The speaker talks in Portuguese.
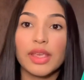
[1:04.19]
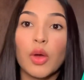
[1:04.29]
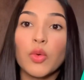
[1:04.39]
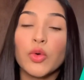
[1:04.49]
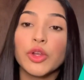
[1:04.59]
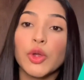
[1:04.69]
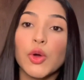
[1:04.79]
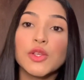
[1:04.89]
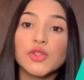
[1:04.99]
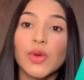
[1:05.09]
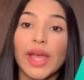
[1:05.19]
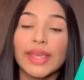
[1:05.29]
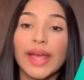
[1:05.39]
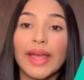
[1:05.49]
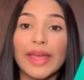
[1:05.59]
E algo curioso é
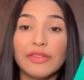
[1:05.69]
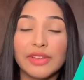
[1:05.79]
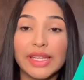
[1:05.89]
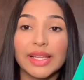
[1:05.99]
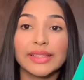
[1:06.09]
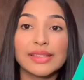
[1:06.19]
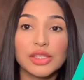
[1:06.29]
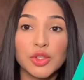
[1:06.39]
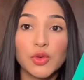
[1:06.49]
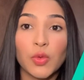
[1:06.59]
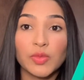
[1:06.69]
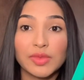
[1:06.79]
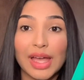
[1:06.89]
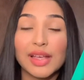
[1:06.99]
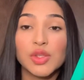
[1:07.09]
que a Evelyn ela decide
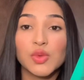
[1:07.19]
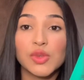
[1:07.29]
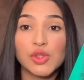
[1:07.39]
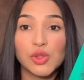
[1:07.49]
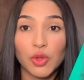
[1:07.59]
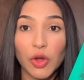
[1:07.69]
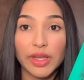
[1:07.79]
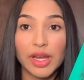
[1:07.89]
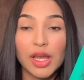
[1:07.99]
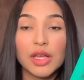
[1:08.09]
contar sua história